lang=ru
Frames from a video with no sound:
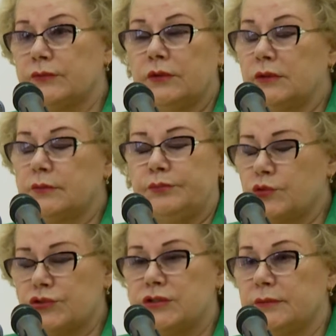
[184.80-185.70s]
э,
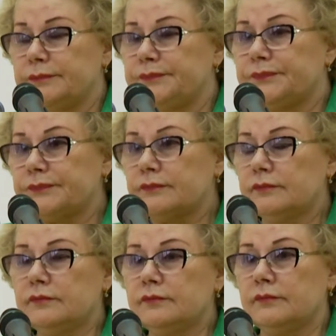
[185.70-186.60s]
прошлом
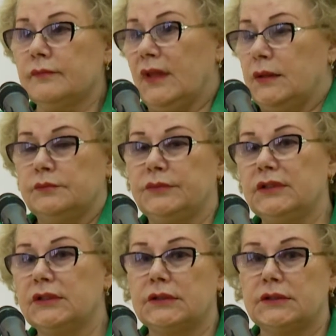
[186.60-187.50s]

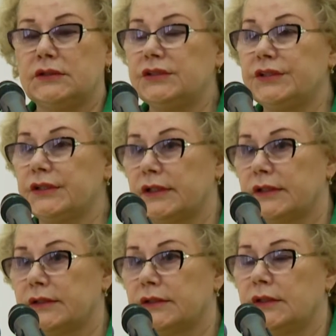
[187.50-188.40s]
было
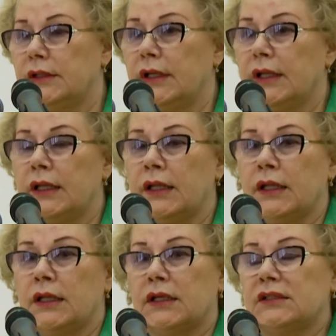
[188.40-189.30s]
нереально.
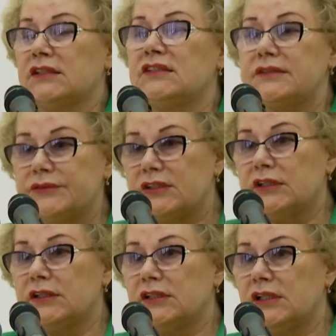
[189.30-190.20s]
Это
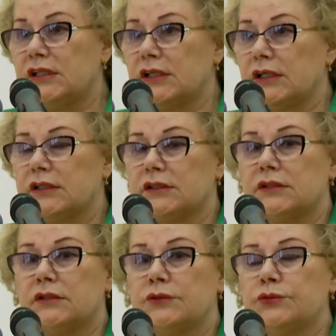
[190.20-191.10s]
действительно нереально.
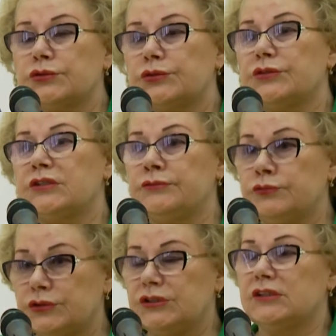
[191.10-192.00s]
То, что
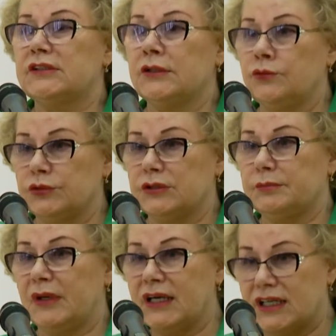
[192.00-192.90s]
сегодня такое
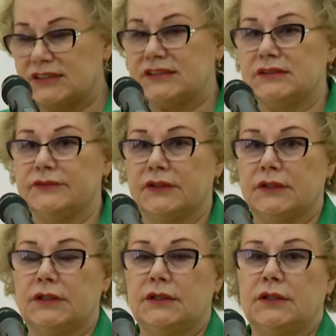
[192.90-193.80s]
богатство
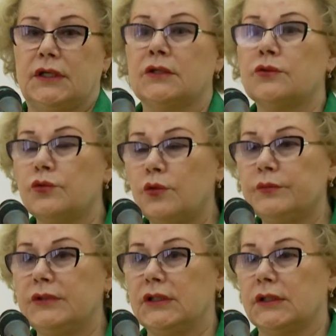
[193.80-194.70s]

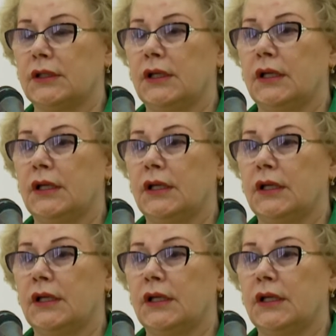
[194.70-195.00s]
огромное,